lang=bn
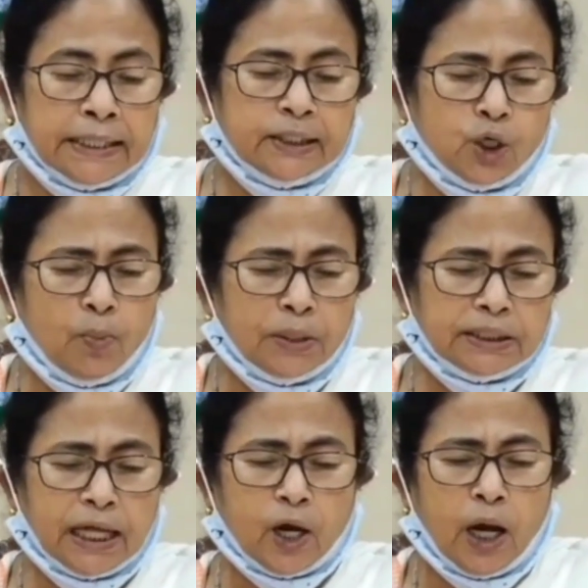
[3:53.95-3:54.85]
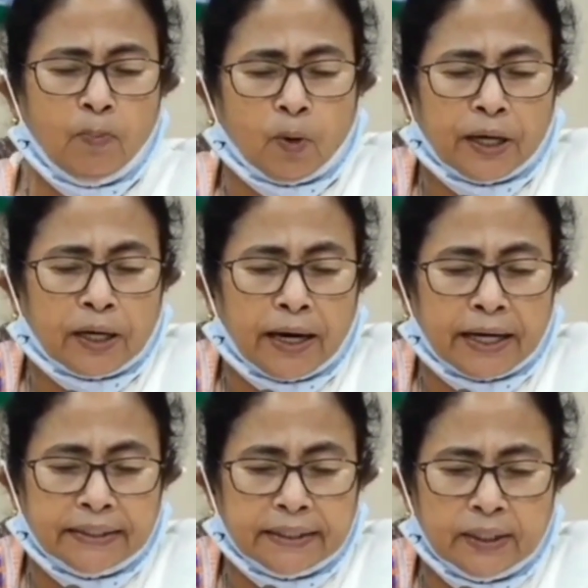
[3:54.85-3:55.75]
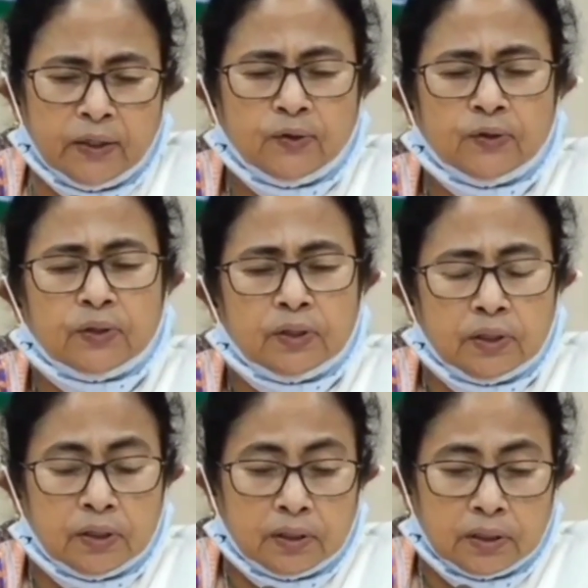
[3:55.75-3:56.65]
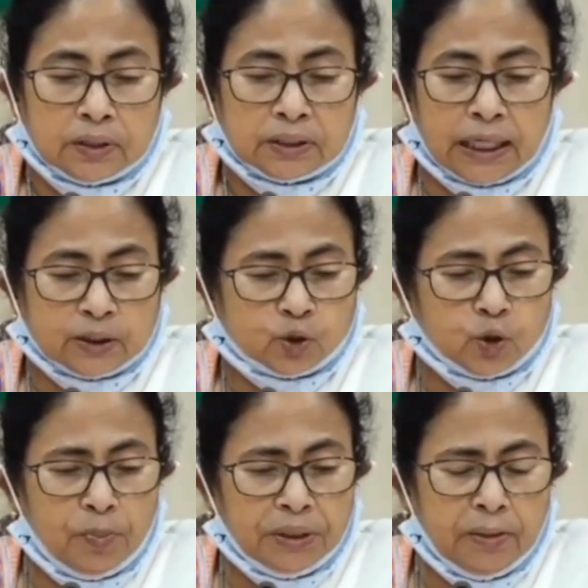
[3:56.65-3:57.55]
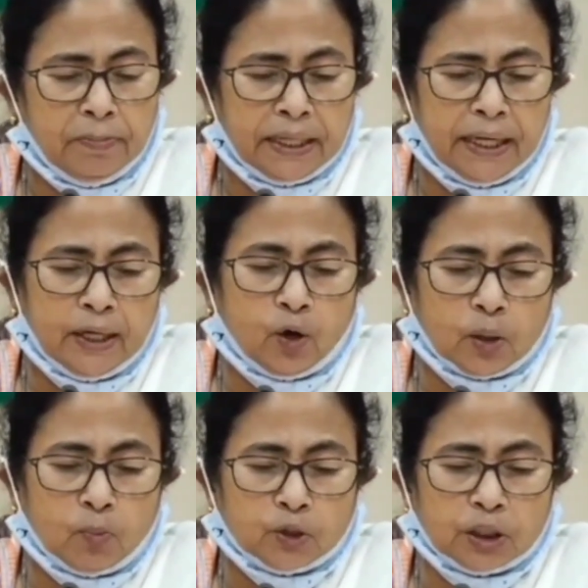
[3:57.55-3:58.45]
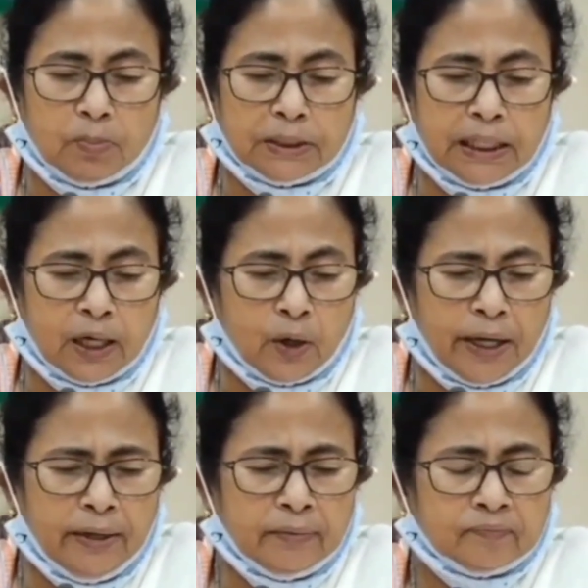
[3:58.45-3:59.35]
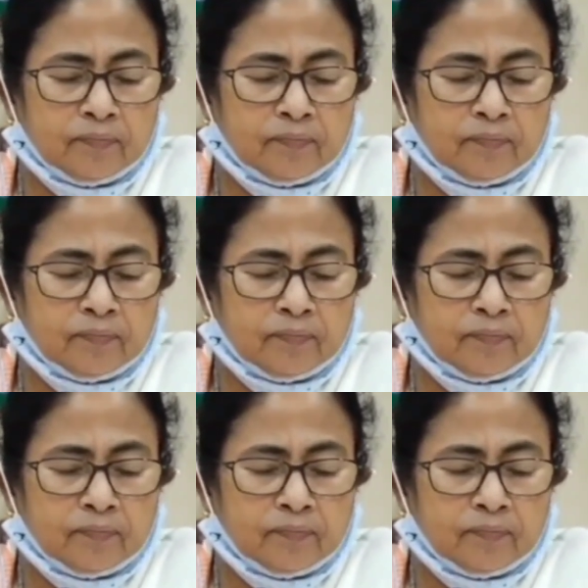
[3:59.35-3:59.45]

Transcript: নিজ বিদ্যালয় পরীক্ষা কেন্দ্রে স্বাস্থ্যবিধি মেনে নিকটবর্তী বিদ্যালয়ে